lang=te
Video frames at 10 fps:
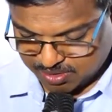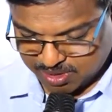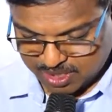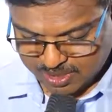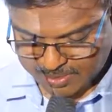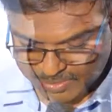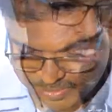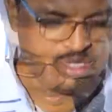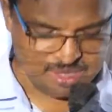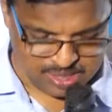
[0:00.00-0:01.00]
చూడండి
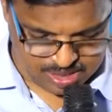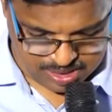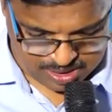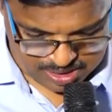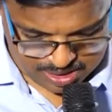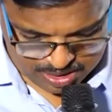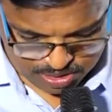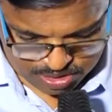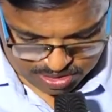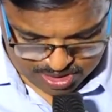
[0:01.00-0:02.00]
నిన్ను
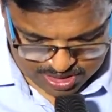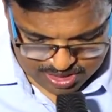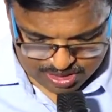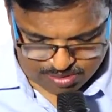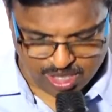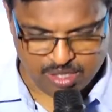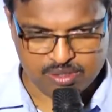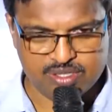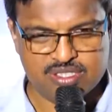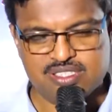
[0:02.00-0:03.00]
సృష్టించిన వాడు
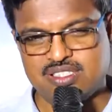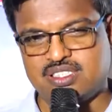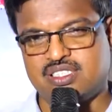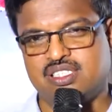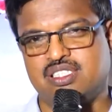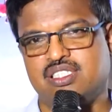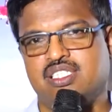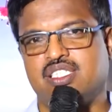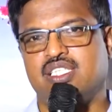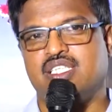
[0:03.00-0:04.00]
భర్త
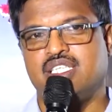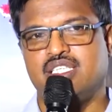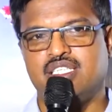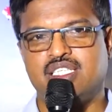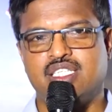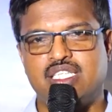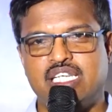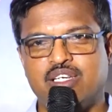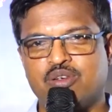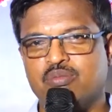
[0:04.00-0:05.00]
ఉన్నాడు
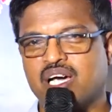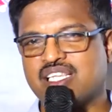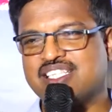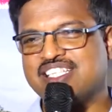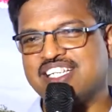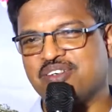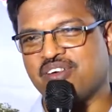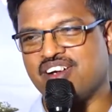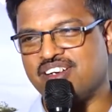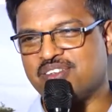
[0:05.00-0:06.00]
నీకు భర్త అయి
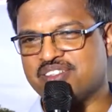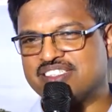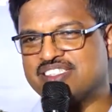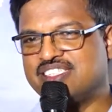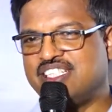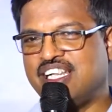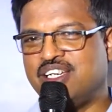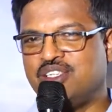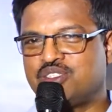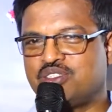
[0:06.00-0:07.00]
ఉన్నాడు
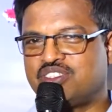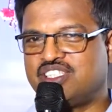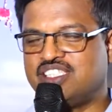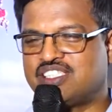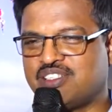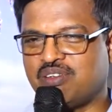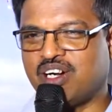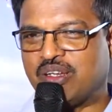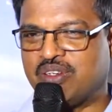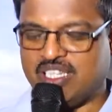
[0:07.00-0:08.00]
సైన్యం సృష్టించిన
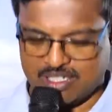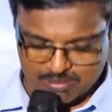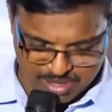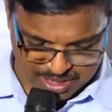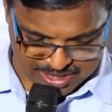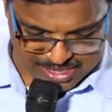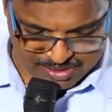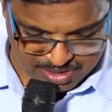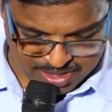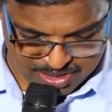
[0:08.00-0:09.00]
వాడు నీకు భర్త అయి
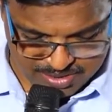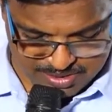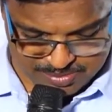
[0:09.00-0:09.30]
ఉన్నాడు